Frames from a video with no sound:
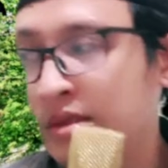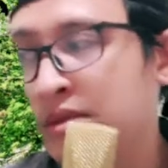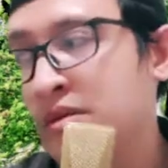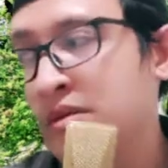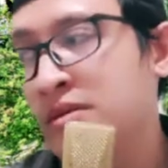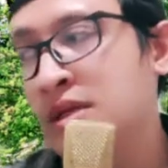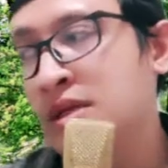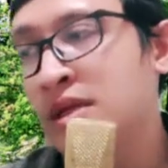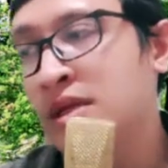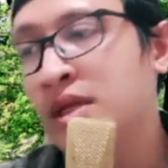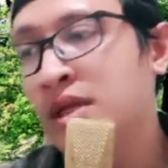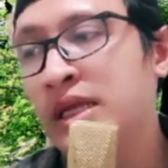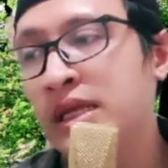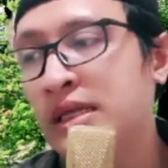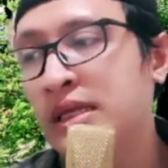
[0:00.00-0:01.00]
Jadi
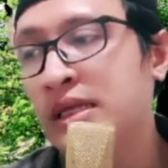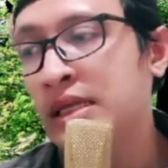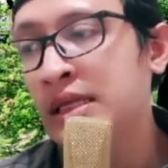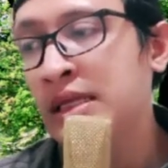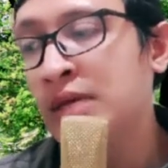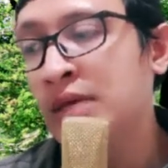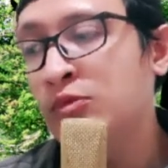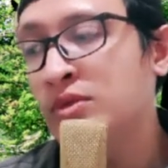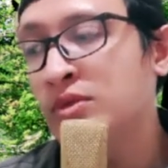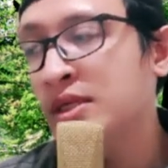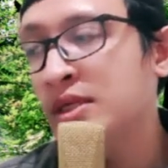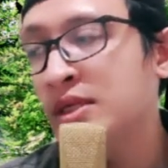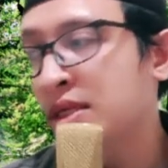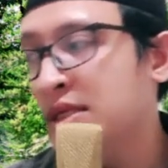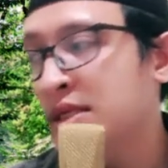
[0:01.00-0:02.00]
ini mesti
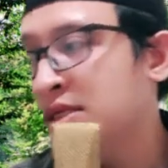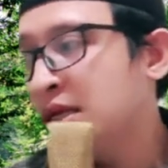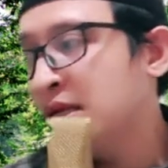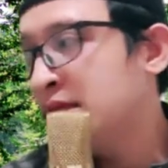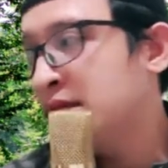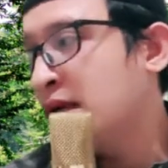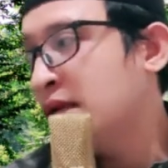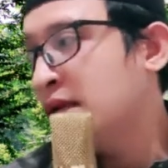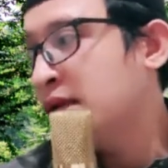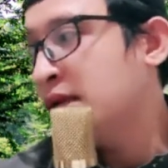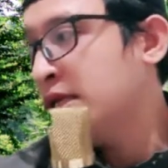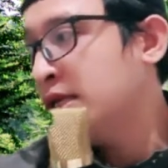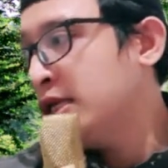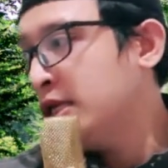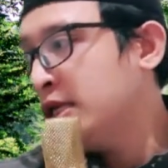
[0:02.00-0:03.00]

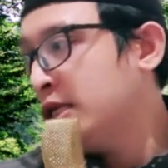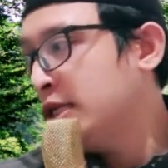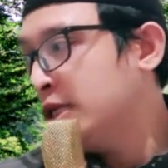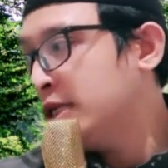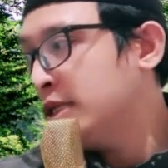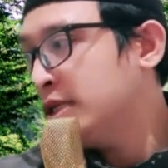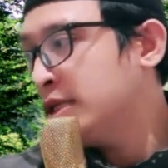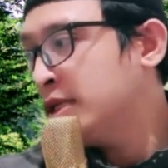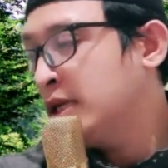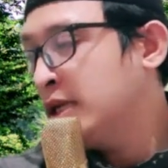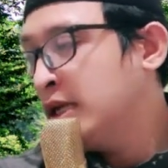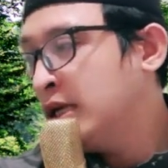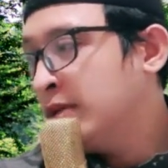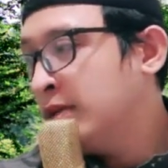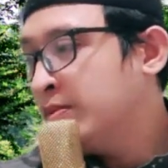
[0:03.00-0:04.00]
diceritain
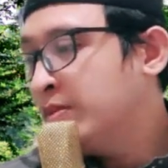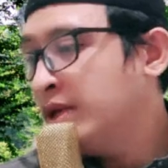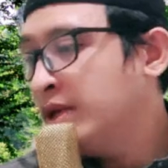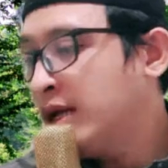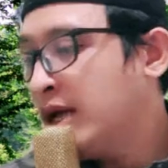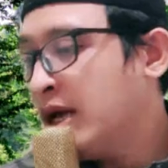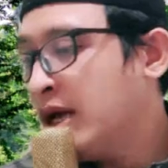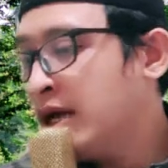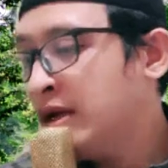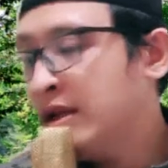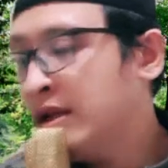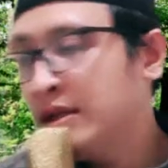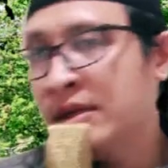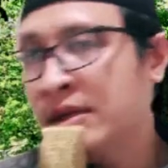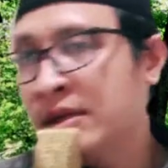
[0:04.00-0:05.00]
biar
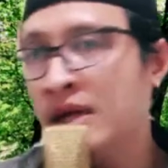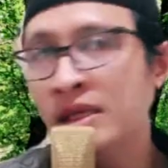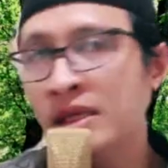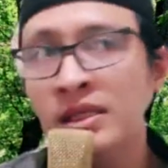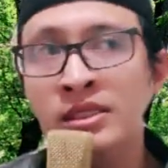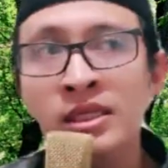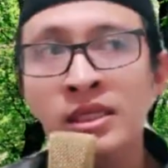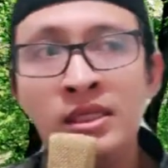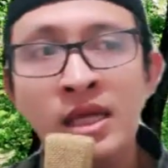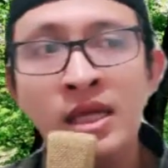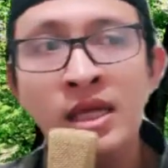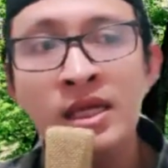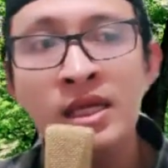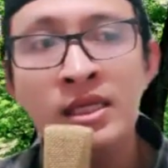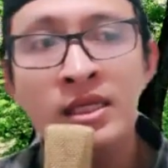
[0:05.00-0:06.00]
nggak
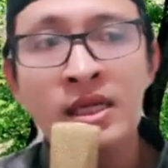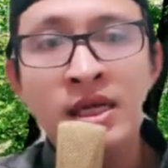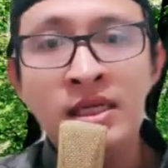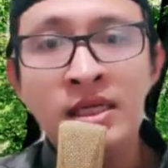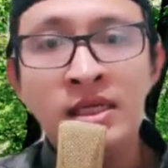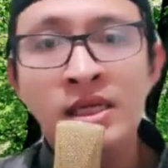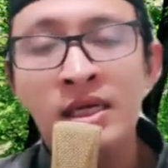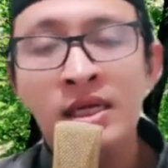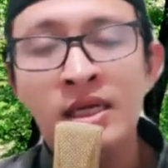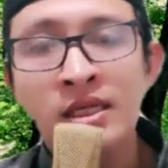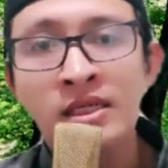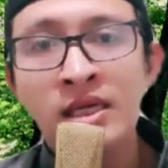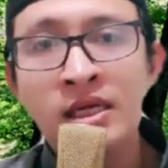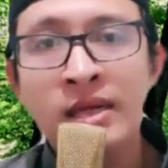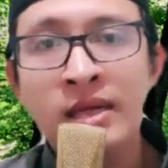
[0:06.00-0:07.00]
diceritainnya nggak didengerinnya
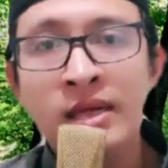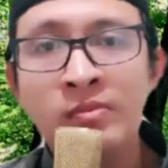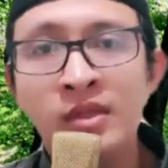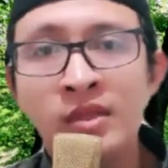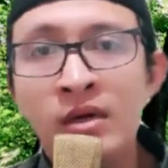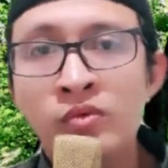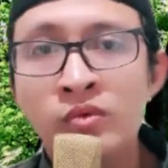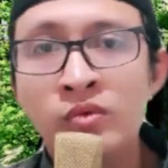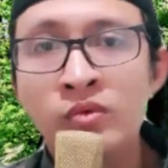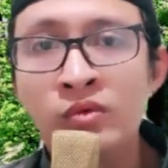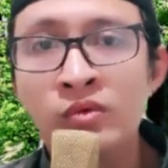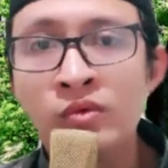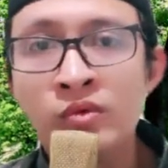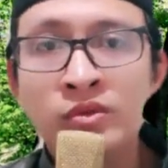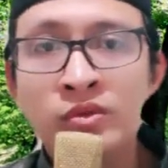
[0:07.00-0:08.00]
game
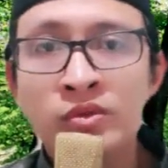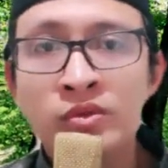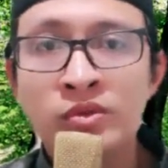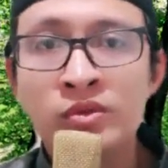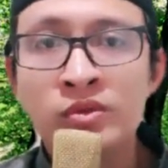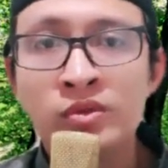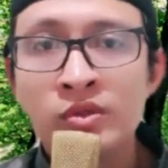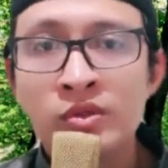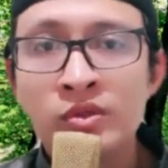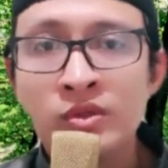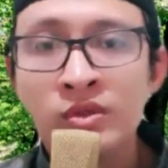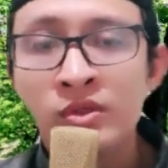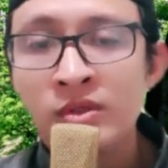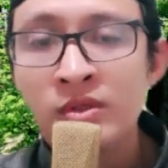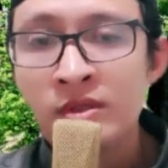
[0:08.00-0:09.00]
terus.
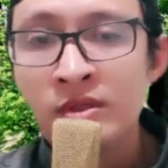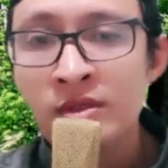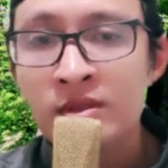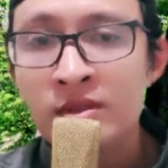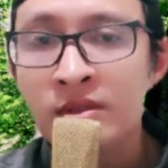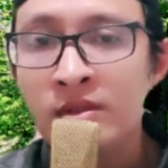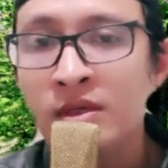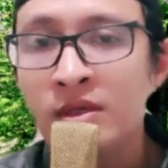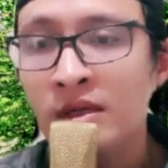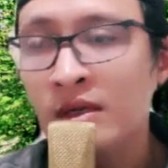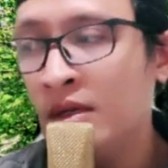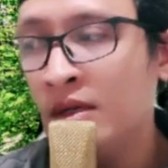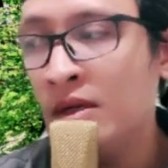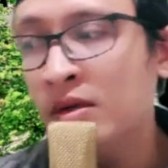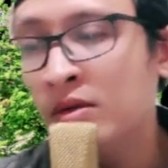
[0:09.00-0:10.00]
Makanya nah,
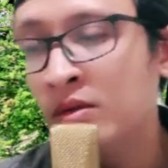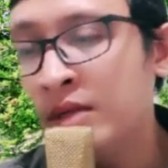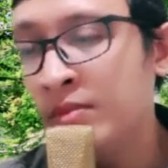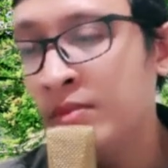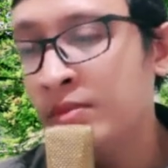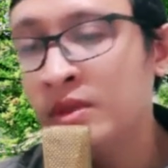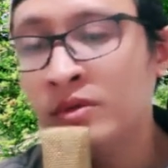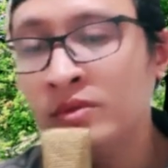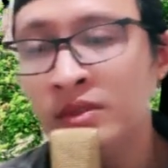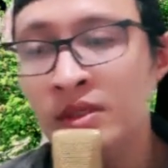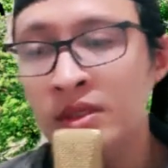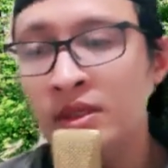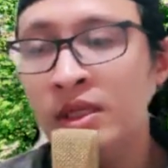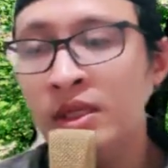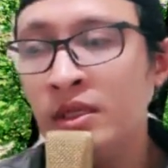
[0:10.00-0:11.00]
kalau game terus
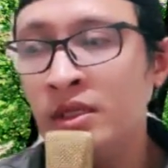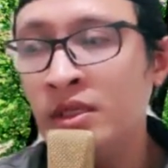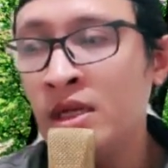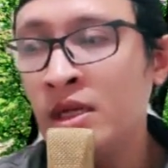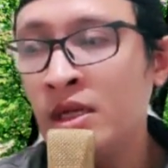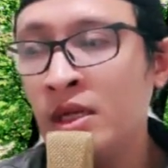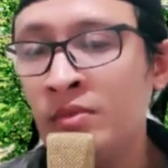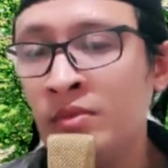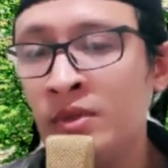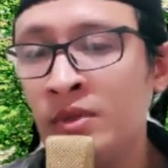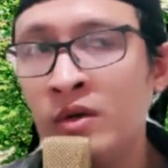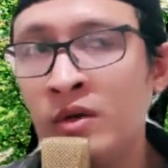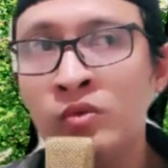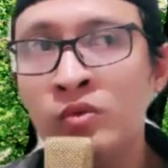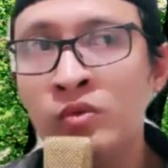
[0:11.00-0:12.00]
nanti ingetnya game
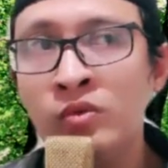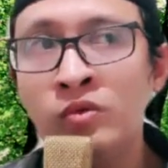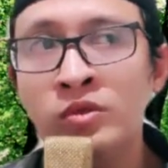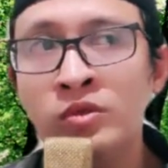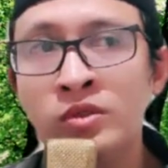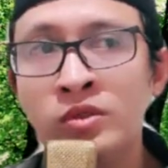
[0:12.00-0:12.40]
terus.